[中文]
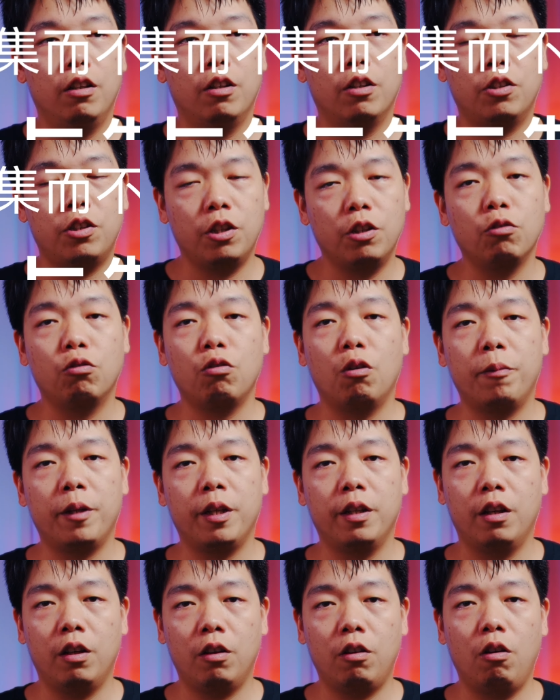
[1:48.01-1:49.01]
摄影作
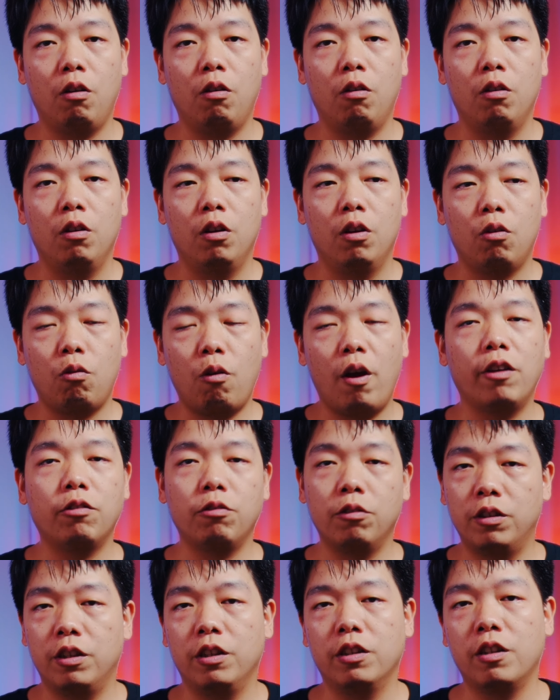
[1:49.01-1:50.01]
品能够快
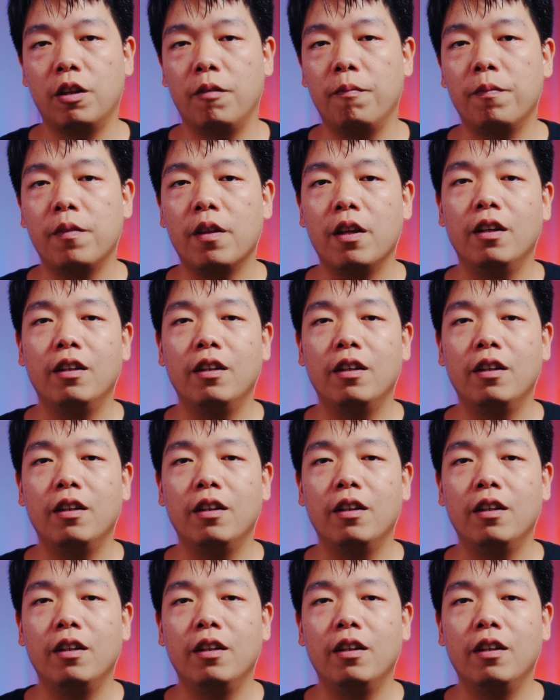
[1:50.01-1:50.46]
速提升。